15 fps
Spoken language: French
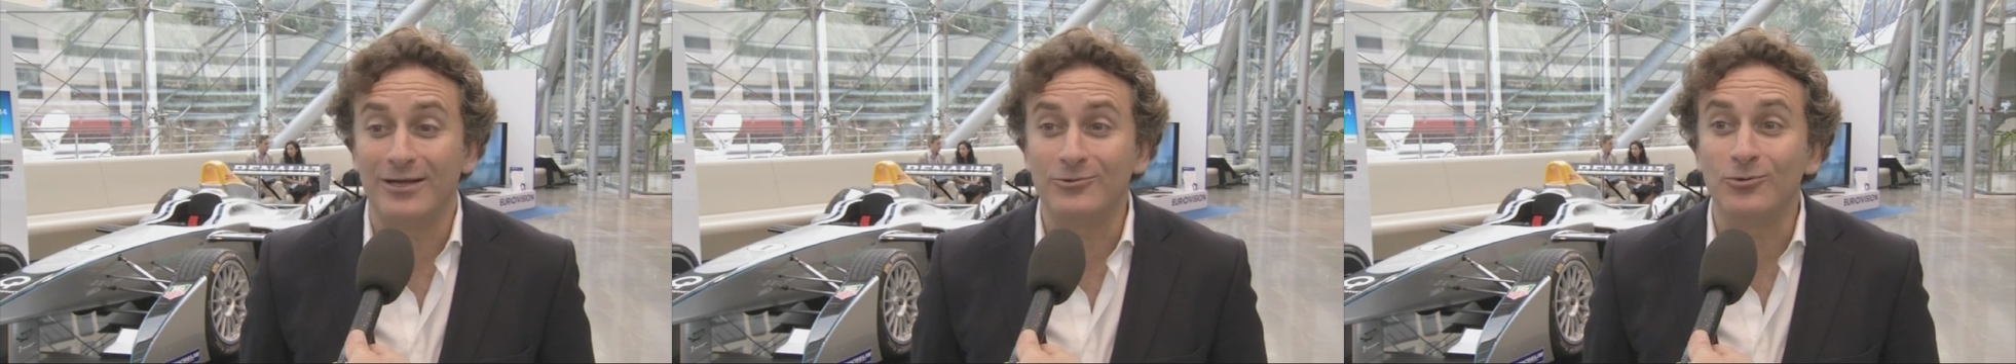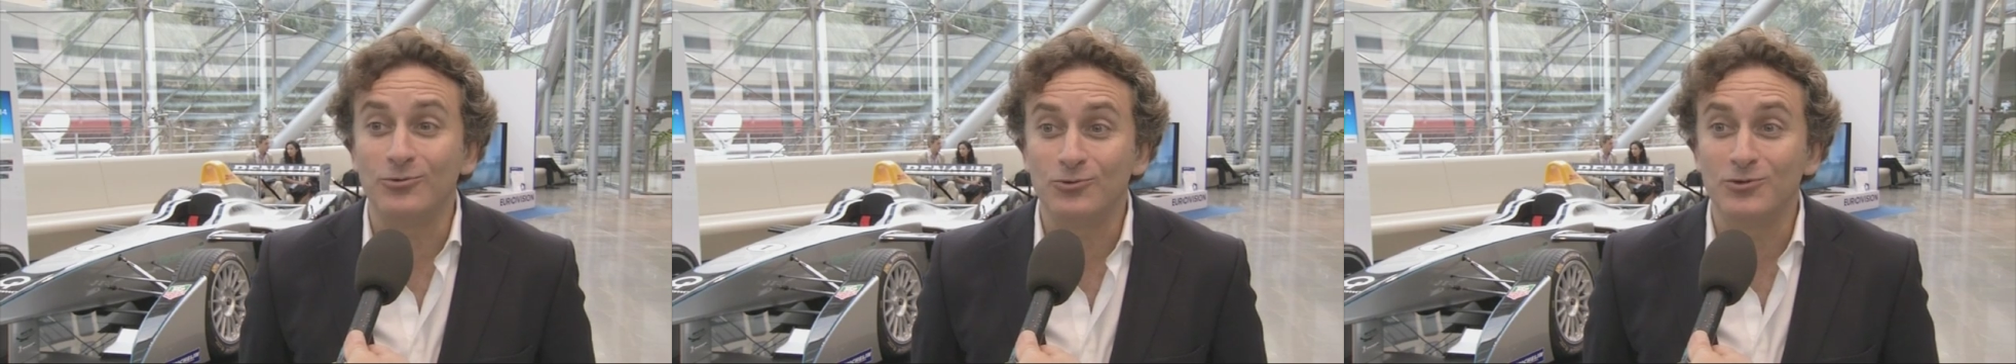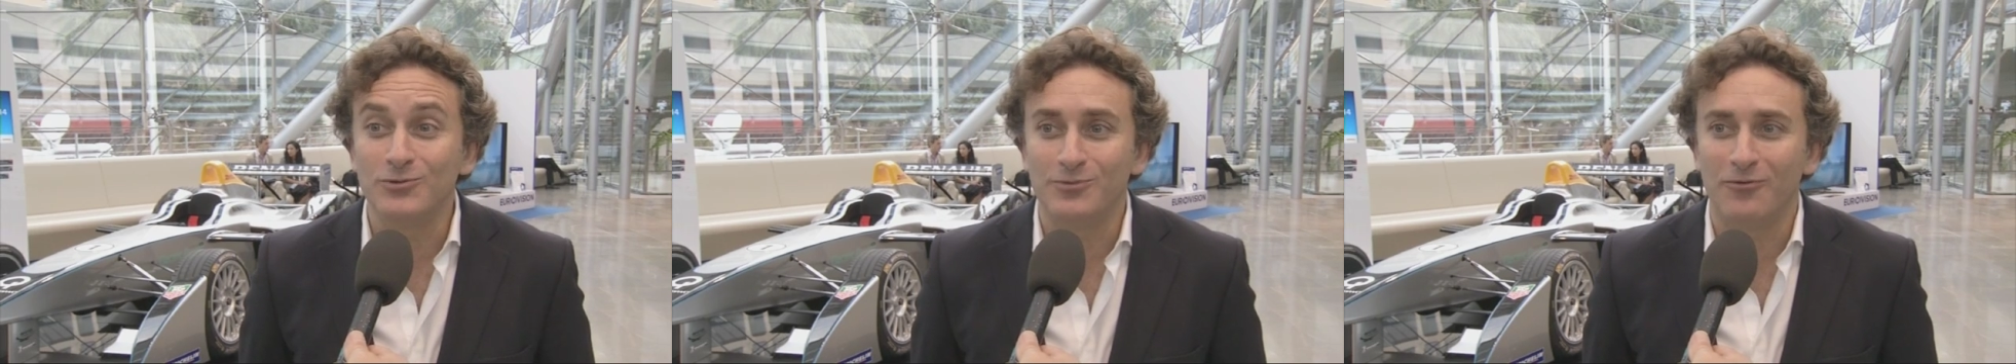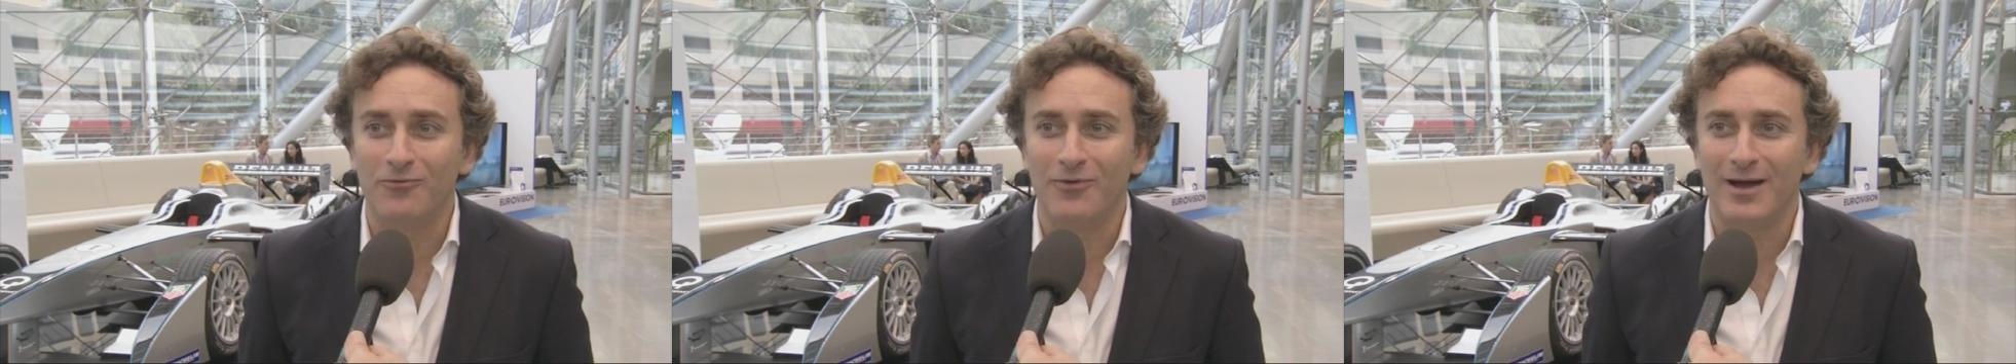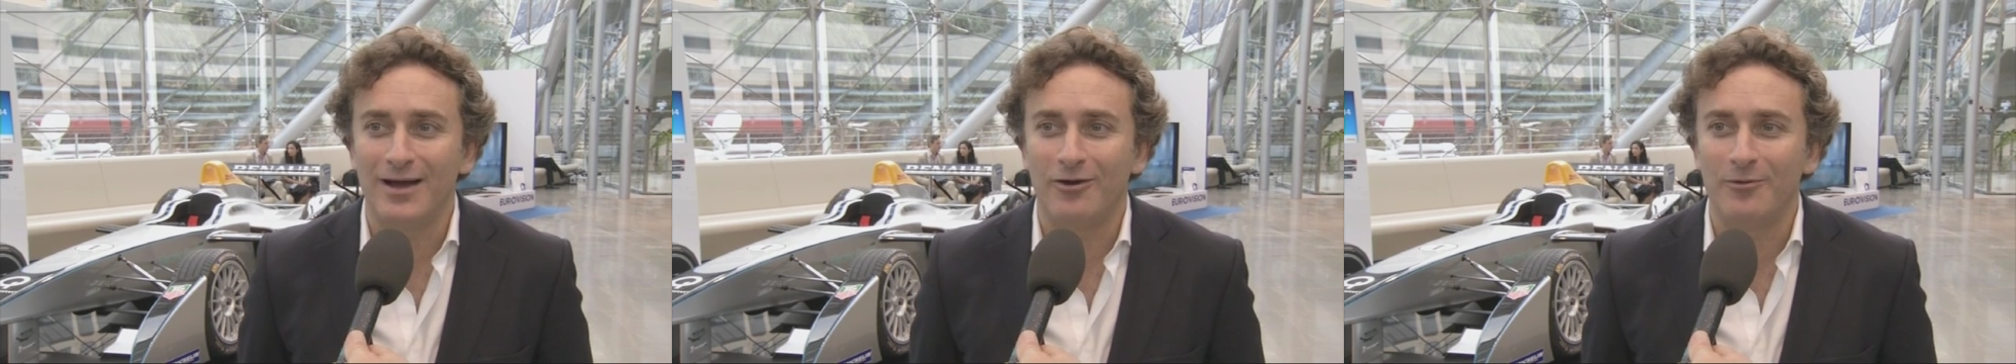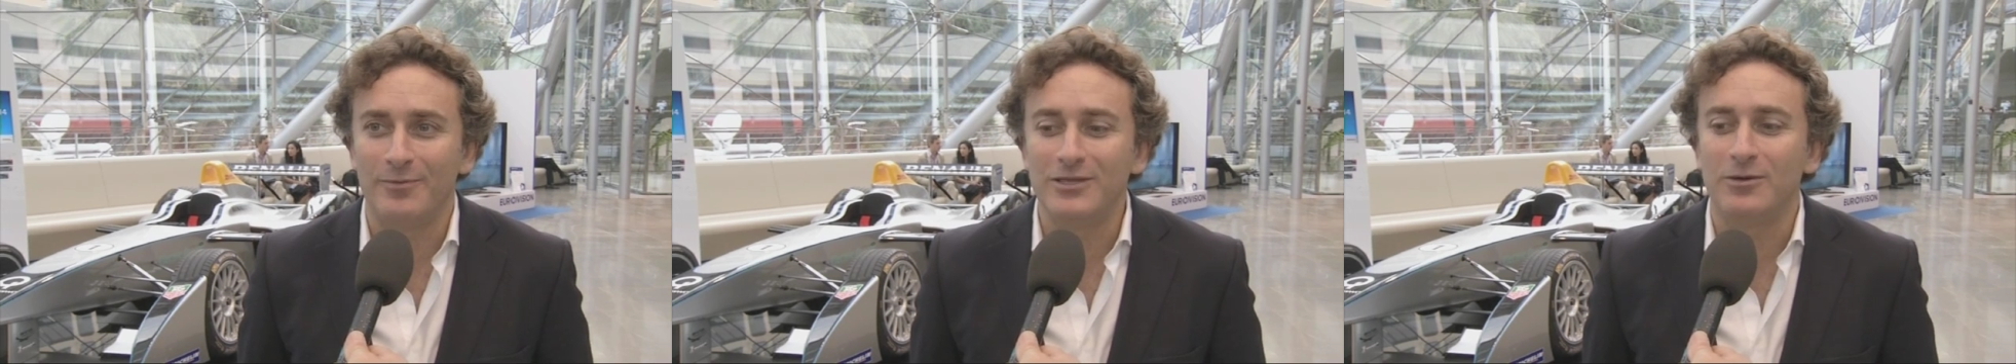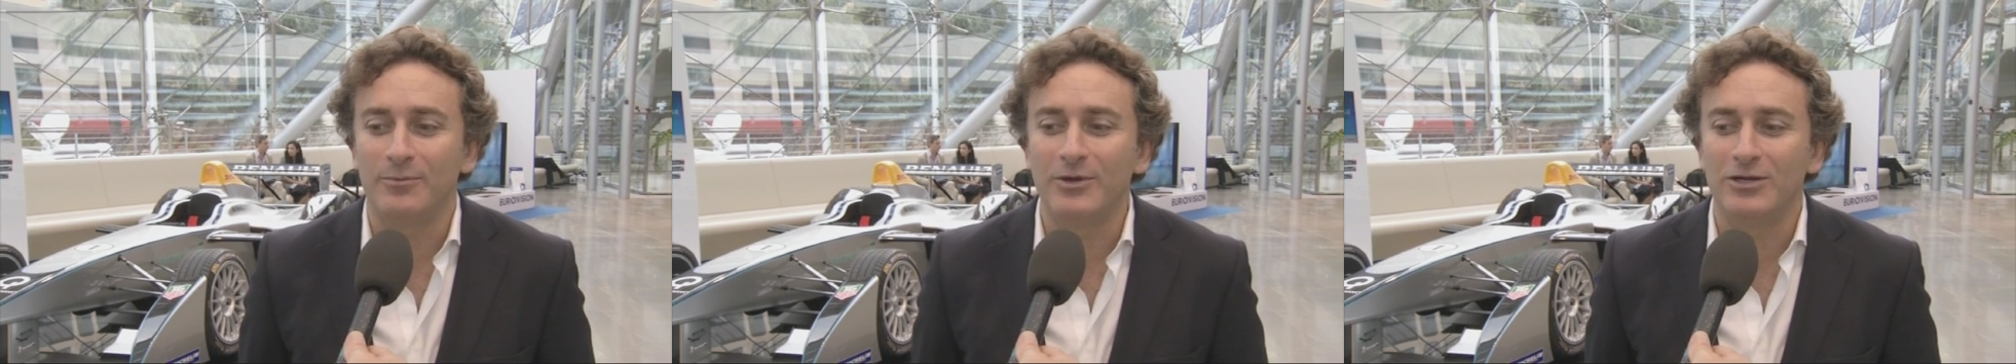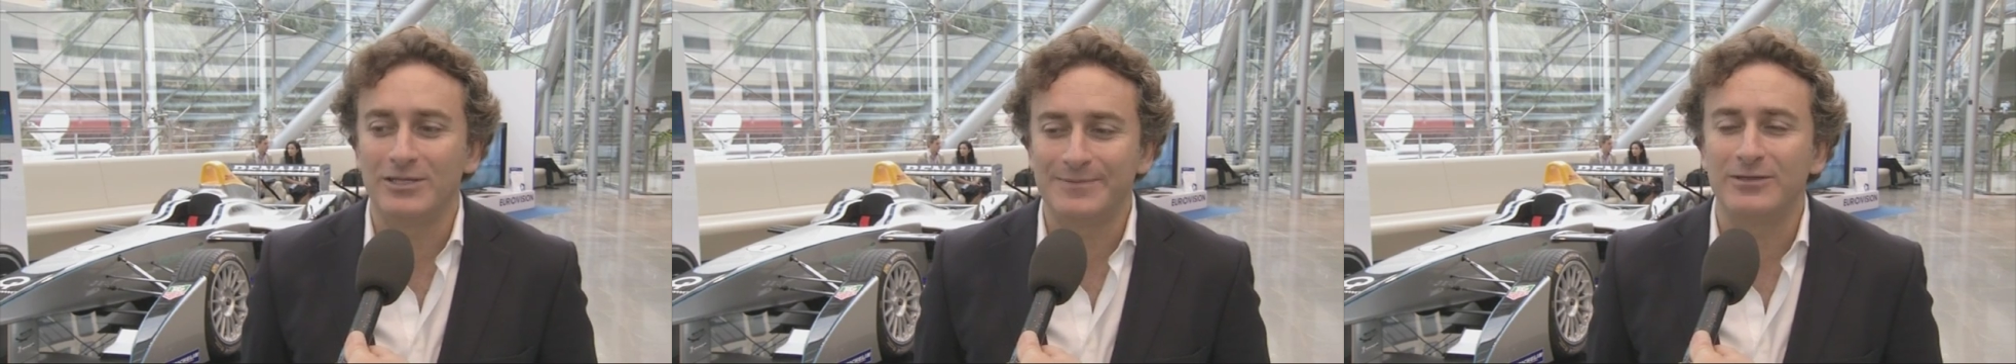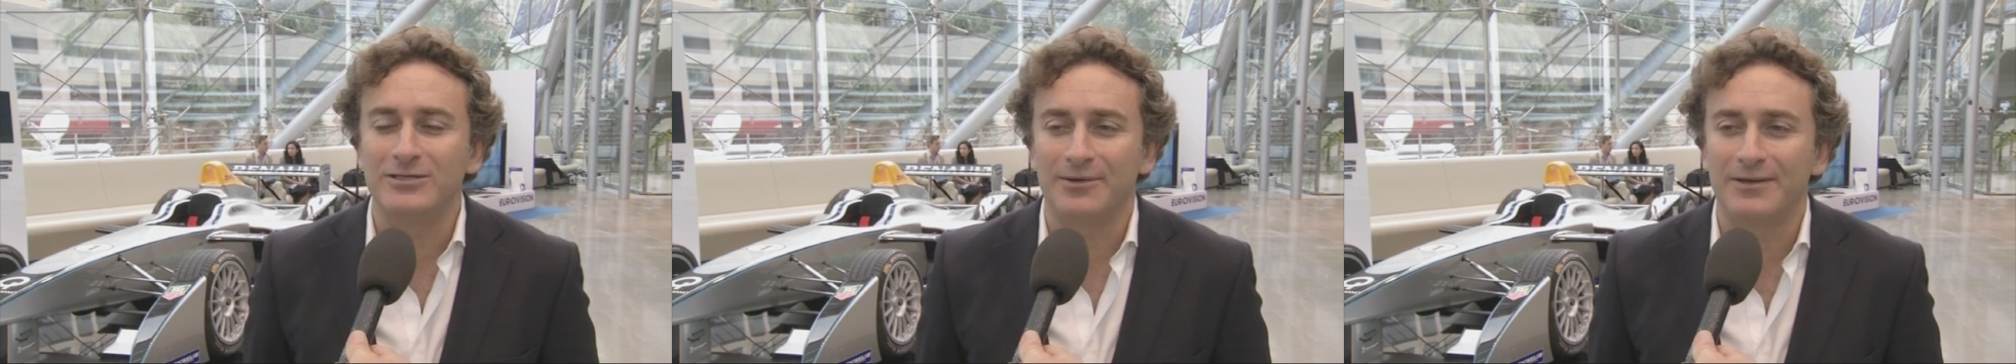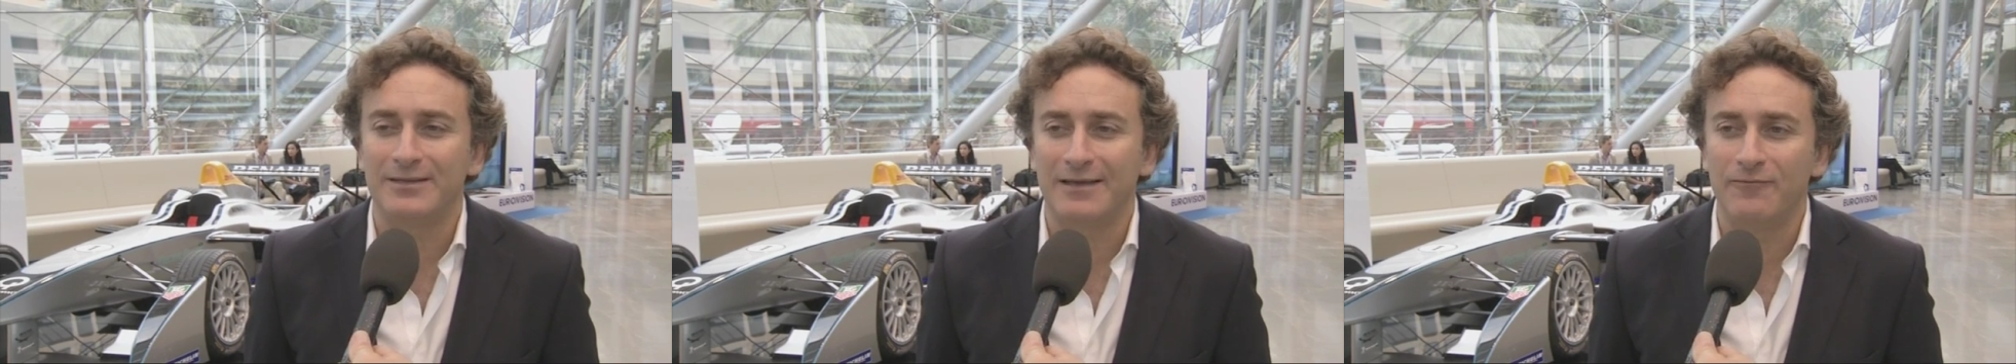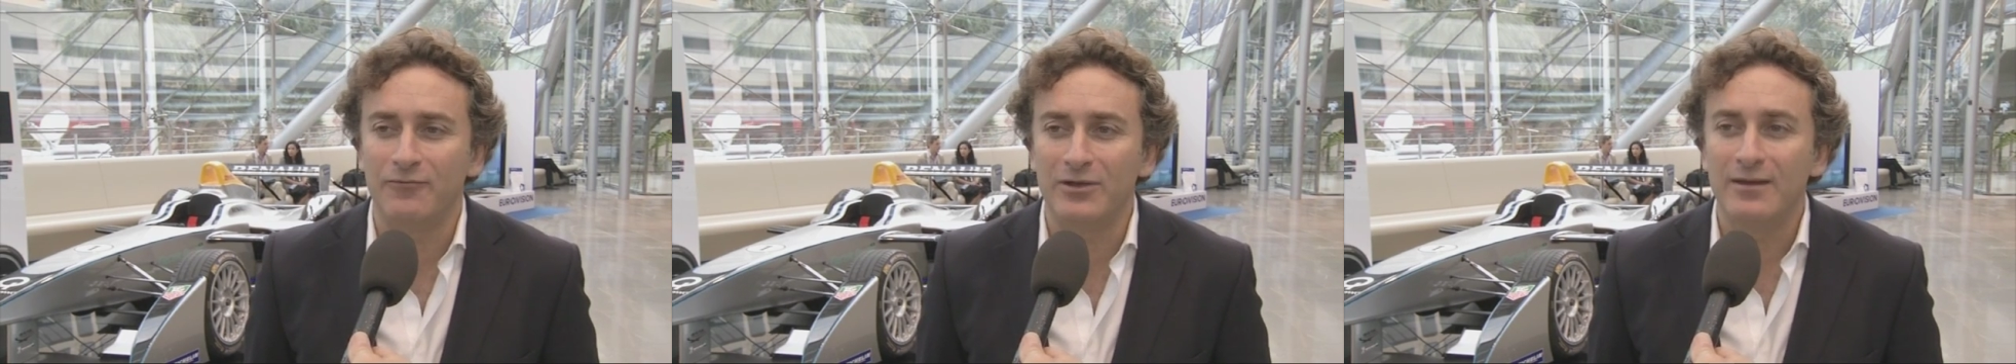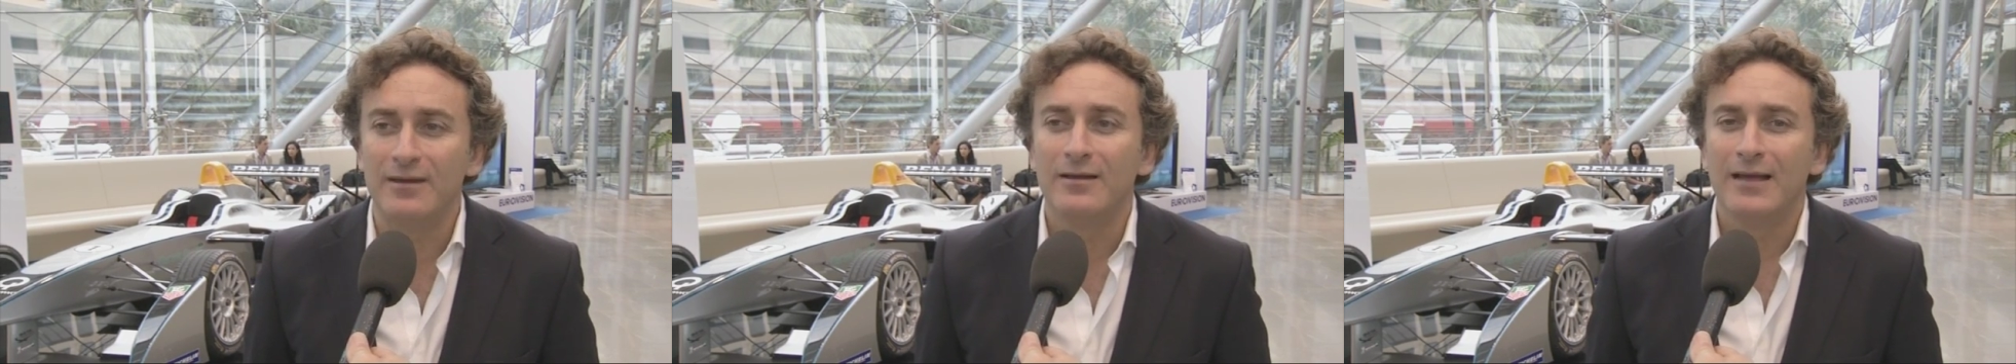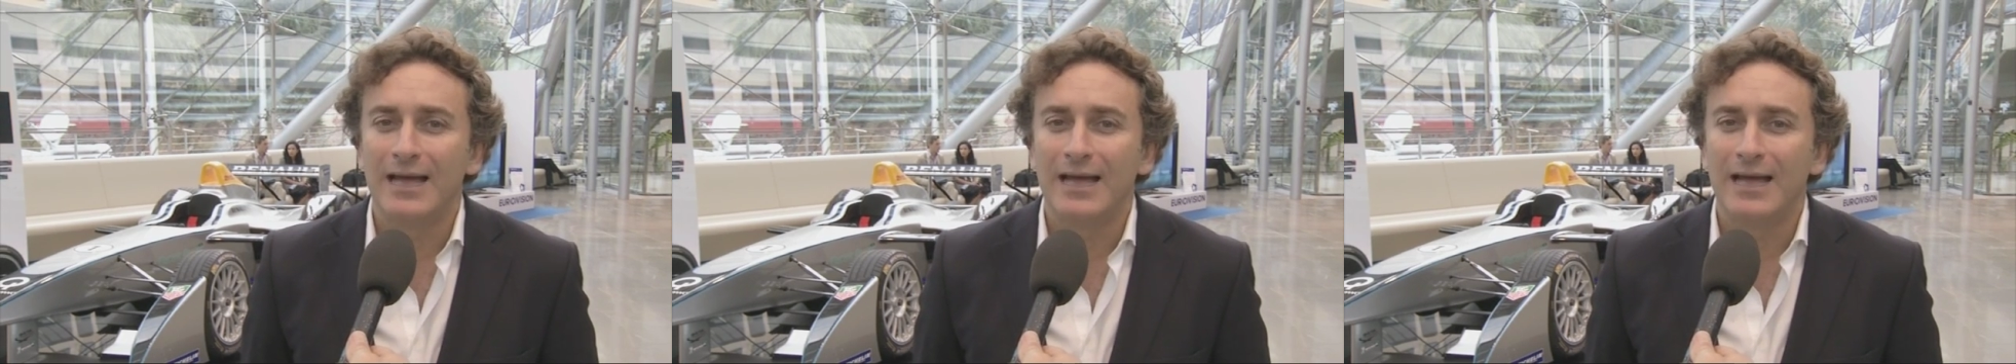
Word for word: attend tous pour voir, mais, mais, on espère que ça va être un bruit,